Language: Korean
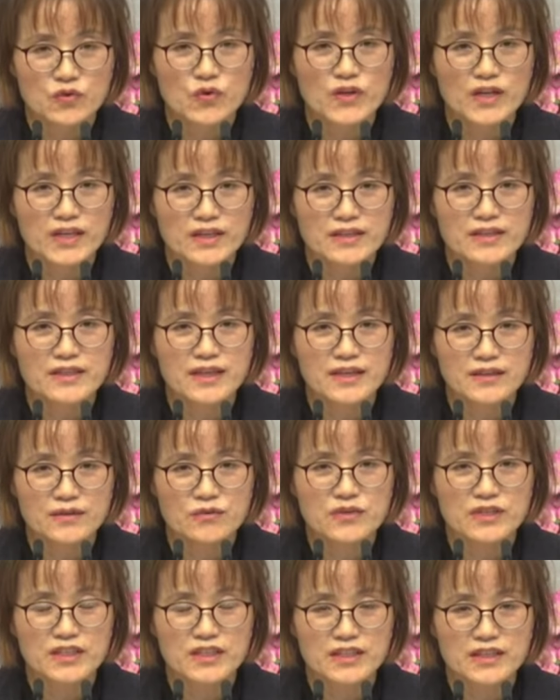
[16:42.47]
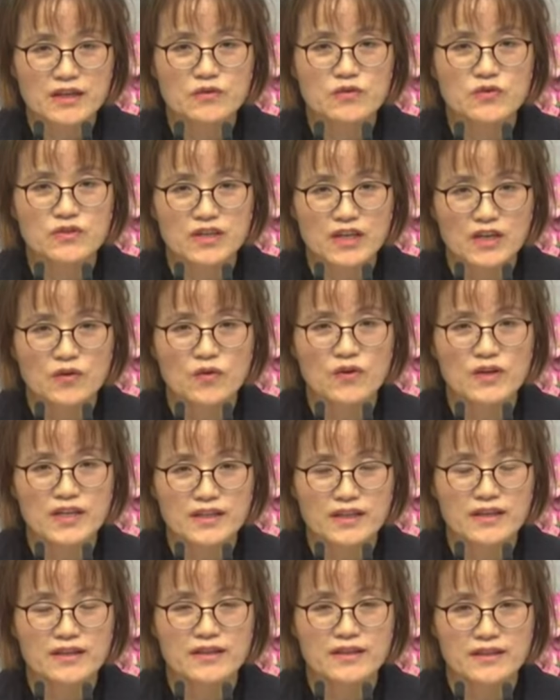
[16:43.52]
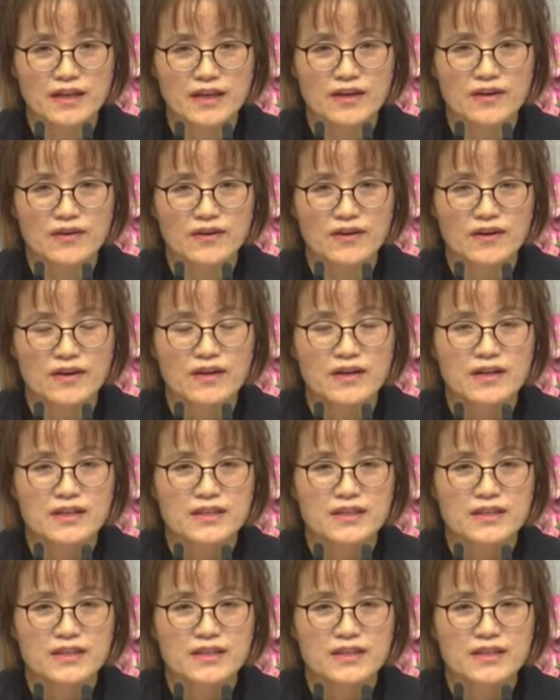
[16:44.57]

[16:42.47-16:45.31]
교회를 다 우리 대구교회를 오게 됐는데요.